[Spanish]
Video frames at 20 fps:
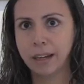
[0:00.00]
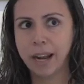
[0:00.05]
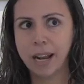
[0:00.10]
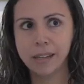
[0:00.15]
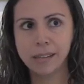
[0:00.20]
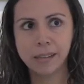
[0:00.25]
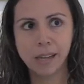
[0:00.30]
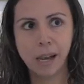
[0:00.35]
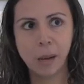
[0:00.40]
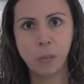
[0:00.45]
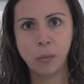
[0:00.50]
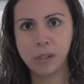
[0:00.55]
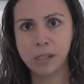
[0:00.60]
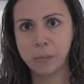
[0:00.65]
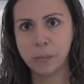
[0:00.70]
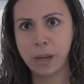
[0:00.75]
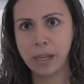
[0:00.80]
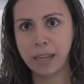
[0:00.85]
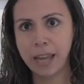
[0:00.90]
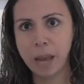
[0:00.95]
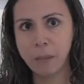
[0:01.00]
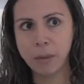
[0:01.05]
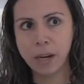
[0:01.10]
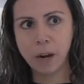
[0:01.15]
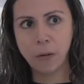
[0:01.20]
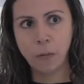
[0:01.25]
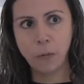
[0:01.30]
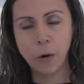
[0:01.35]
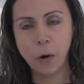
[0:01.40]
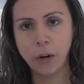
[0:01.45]
gracias a la Municipalidad de
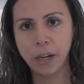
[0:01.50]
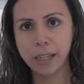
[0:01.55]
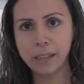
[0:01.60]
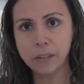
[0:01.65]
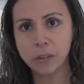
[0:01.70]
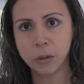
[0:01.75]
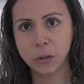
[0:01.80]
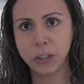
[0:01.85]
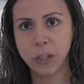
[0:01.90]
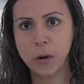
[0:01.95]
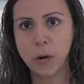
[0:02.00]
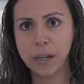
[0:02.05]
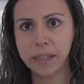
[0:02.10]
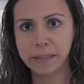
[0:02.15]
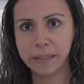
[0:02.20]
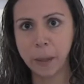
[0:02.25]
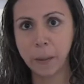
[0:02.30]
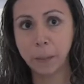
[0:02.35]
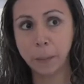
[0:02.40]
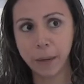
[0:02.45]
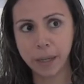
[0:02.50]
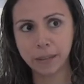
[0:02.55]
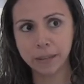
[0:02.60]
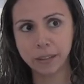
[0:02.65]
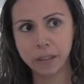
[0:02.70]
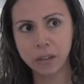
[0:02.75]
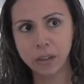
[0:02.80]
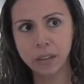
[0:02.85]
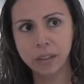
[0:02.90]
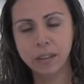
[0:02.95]
Miraflores, nos dieron este
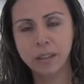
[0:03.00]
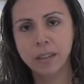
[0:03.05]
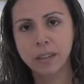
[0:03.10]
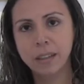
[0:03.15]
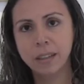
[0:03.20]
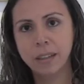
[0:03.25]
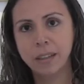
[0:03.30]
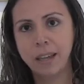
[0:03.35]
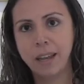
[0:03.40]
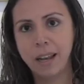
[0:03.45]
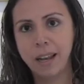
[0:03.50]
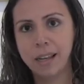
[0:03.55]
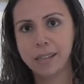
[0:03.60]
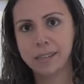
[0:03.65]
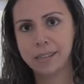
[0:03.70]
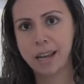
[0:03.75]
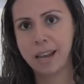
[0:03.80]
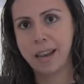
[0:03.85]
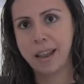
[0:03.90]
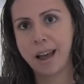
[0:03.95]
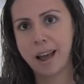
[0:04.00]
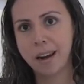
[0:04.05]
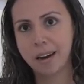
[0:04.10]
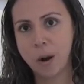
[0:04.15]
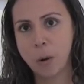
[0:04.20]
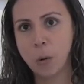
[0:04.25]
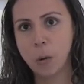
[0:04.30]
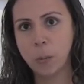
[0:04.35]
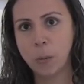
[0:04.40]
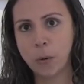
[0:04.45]
espacio, que es la sala
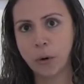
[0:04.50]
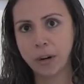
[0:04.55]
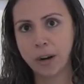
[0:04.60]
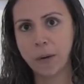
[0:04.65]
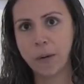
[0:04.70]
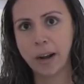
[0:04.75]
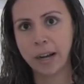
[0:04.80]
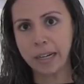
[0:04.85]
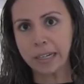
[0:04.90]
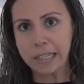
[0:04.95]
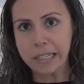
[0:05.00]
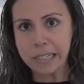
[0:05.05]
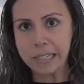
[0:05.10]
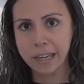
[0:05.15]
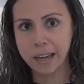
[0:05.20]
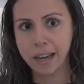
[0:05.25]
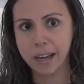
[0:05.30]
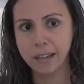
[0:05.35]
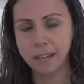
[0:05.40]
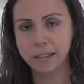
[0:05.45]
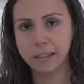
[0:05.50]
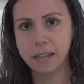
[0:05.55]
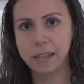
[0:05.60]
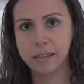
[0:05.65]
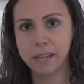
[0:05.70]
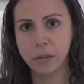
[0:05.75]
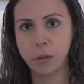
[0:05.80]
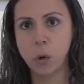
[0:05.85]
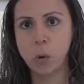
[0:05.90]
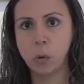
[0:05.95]
Raúl Porras Barrenechea
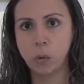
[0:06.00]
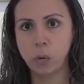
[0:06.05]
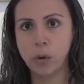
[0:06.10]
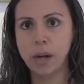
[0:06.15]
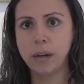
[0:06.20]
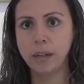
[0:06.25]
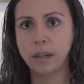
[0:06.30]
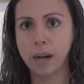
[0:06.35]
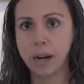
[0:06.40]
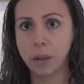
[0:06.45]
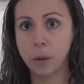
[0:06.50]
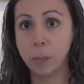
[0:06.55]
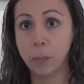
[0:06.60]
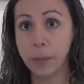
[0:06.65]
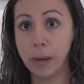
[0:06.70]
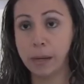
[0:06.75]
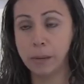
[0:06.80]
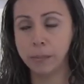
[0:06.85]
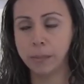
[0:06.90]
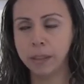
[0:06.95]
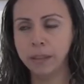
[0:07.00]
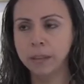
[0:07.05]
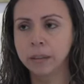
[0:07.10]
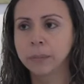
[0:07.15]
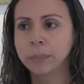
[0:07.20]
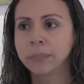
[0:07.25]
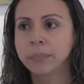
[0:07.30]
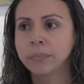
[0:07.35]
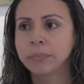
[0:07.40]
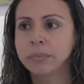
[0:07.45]
del Centro Cultural Ricardo Palma.
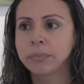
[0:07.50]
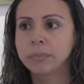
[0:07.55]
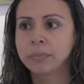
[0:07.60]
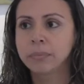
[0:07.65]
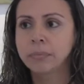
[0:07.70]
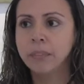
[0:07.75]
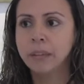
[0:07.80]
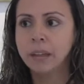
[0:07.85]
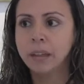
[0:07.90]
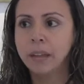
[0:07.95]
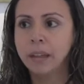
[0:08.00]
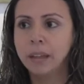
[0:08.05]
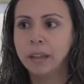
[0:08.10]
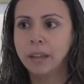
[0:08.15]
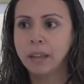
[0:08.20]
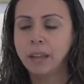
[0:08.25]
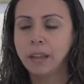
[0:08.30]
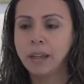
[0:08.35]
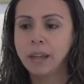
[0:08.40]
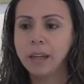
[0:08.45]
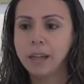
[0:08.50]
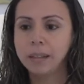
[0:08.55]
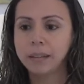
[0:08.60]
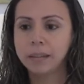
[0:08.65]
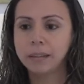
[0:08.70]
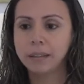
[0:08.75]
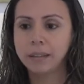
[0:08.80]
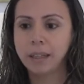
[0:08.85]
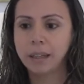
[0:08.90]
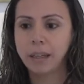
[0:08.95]
Y
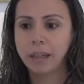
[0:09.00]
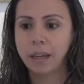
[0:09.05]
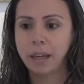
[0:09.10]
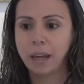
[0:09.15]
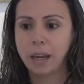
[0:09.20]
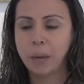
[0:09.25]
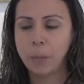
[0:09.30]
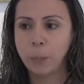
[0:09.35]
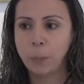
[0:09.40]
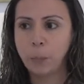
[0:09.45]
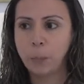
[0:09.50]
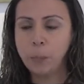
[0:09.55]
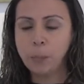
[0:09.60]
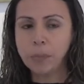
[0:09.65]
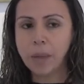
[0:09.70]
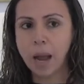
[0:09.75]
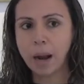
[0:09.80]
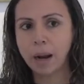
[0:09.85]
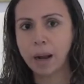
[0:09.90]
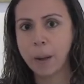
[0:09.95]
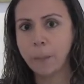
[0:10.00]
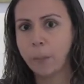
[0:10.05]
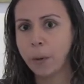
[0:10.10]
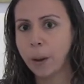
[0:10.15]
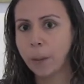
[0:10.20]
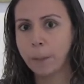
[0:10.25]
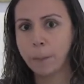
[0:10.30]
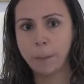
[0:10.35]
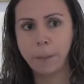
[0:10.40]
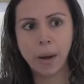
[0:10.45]
este, acá
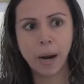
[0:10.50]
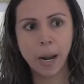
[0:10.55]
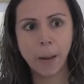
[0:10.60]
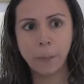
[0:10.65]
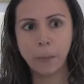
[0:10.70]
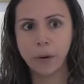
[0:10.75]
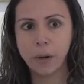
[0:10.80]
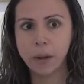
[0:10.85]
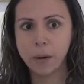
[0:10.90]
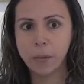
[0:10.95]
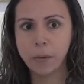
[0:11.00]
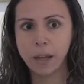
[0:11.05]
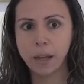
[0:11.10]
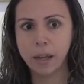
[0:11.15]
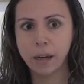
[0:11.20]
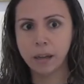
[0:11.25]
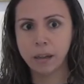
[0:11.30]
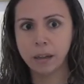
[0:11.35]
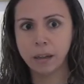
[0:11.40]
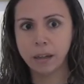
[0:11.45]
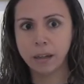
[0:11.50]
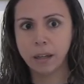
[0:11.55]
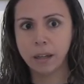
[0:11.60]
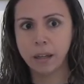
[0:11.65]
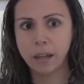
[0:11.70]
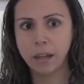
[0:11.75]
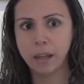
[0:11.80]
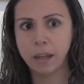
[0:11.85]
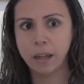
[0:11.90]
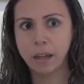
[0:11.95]
pues van a poder ver
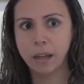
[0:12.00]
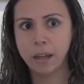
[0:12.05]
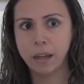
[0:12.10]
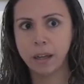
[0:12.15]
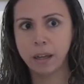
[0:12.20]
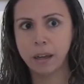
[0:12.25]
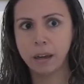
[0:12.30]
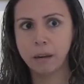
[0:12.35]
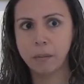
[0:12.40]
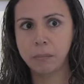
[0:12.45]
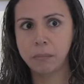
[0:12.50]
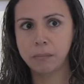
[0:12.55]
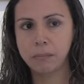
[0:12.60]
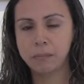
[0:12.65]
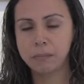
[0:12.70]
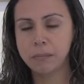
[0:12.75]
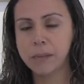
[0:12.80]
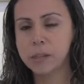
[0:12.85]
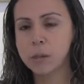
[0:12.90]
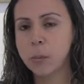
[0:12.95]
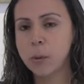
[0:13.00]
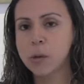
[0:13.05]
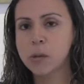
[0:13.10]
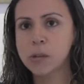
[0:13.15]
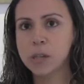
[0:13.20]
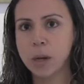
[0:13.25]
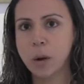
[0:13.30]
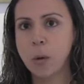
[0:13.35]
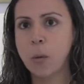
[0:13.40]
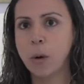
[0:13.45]
eh, más o
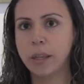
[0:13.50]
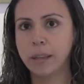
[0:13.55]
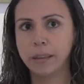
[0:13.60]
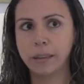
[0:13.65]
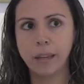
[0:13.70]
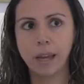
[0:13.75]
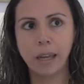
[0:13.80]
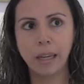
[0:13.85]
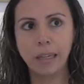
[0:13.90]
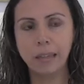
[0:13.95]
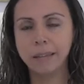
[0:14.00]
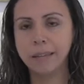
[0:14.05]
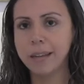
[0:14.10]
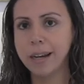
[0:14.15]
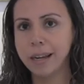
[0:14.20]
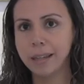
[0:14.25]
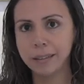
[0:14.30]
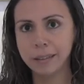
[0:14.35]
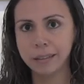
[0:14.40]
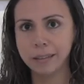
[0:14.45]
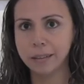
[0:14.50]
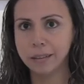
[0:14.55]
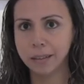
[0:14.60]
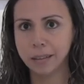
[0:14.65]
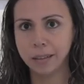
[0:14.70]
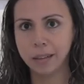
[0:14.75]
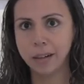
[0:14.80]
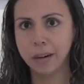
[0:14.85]
menos 53